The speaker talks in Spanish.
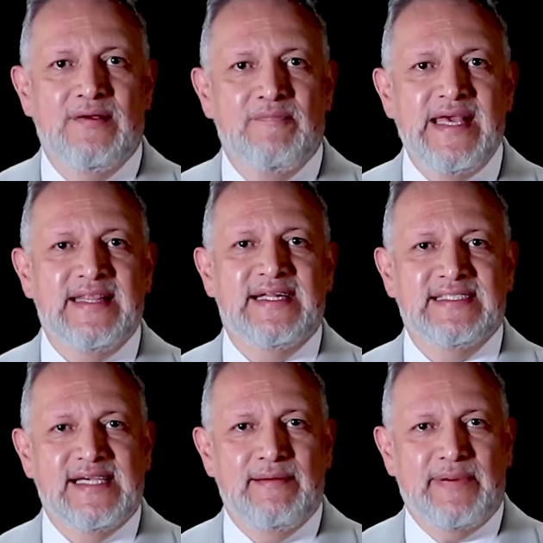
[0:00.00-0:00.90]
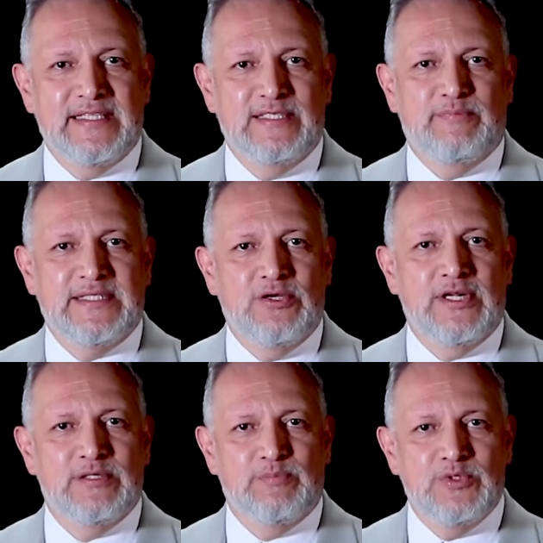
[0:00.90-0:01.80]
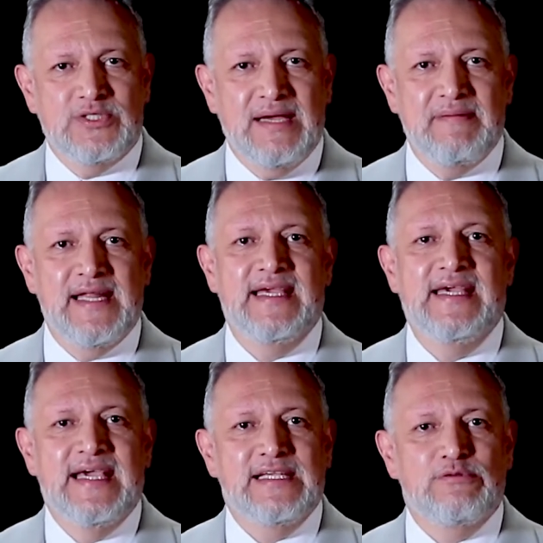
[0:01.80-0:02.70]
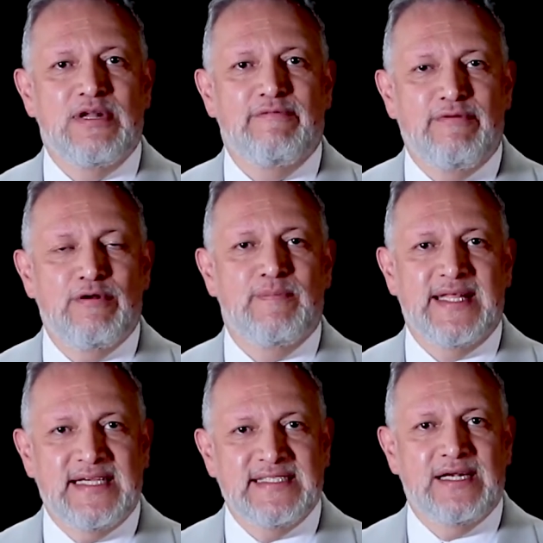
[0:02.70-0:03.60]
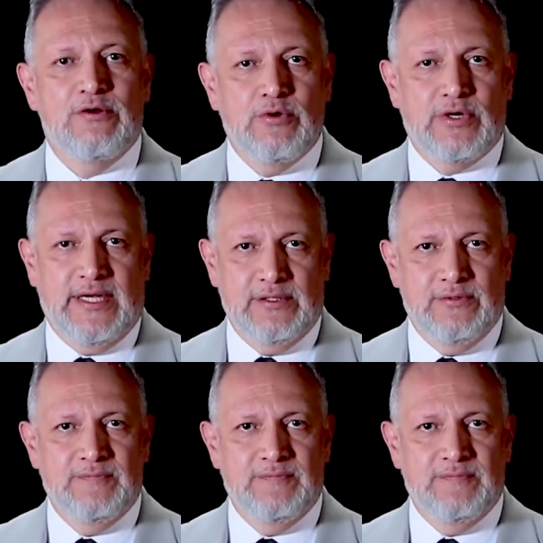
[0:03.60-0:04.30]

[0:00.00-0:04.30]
mientras que la participación responsable es una forma de hacer lo correcto.